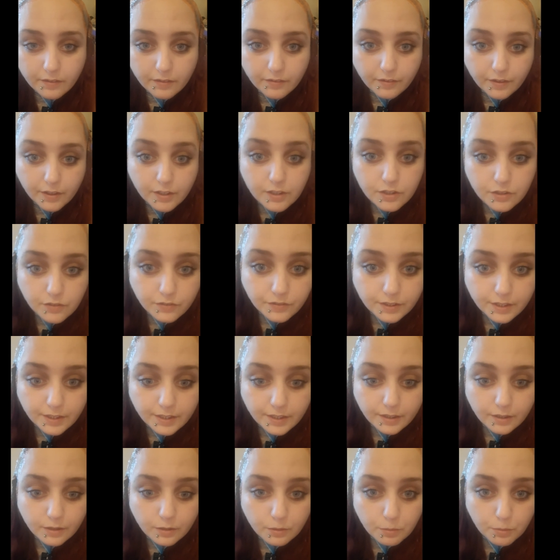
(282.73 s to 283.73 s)
vi faccio
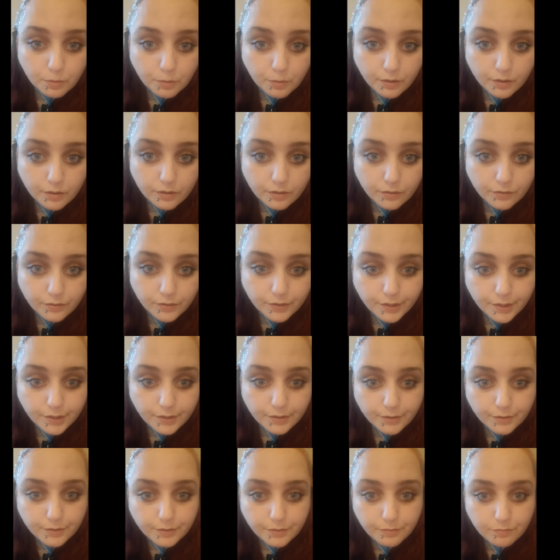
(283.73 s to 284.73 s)
vedere dopo quando ho
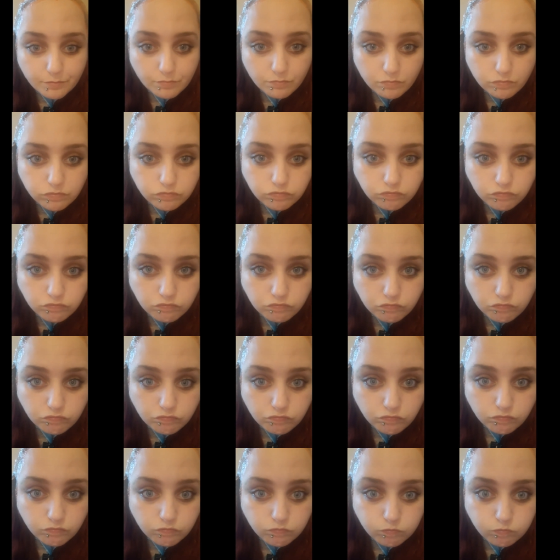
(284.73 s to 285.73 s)
finito
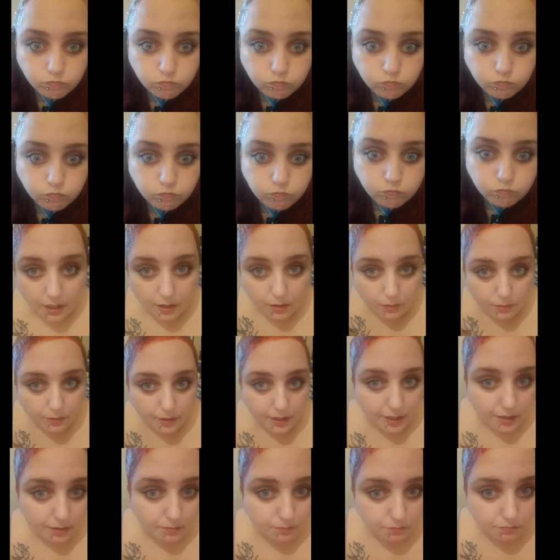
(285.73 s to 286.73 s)

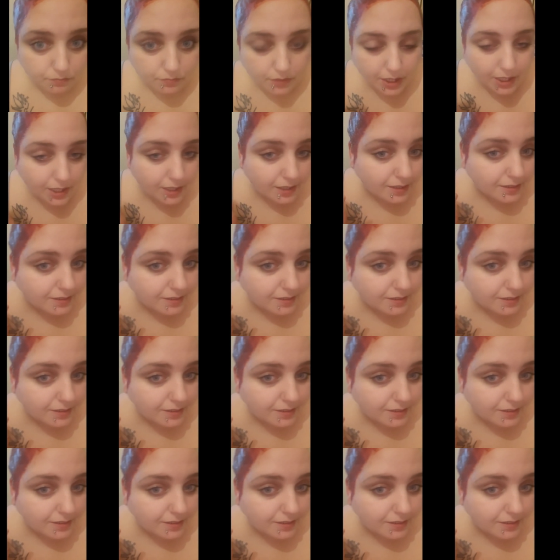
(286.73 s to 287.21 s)
allora il